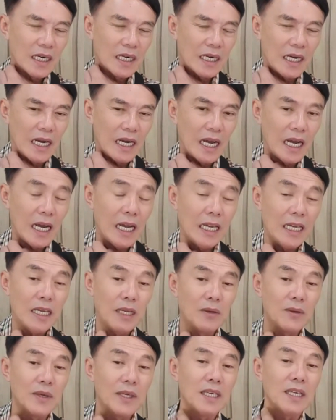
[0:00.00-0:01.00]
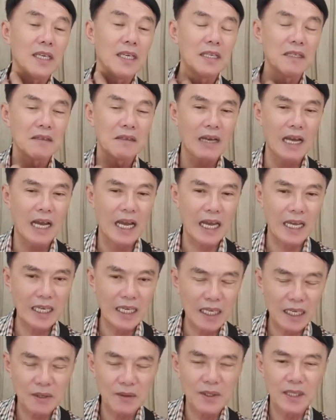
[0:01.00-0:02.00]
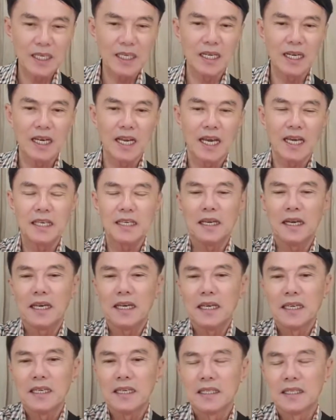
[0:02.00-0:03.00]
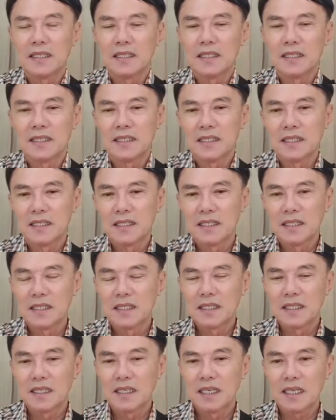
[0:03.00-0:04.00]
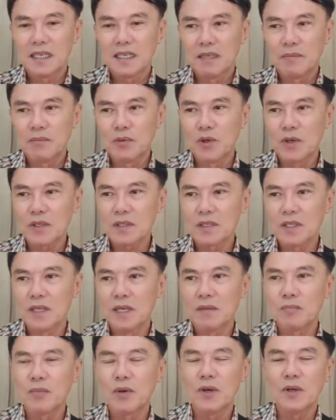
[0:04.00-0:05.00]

ค้าเฮโรอีนขายเฮโรอีนรายใหญ่ แล้วก็พวกเสือพ้น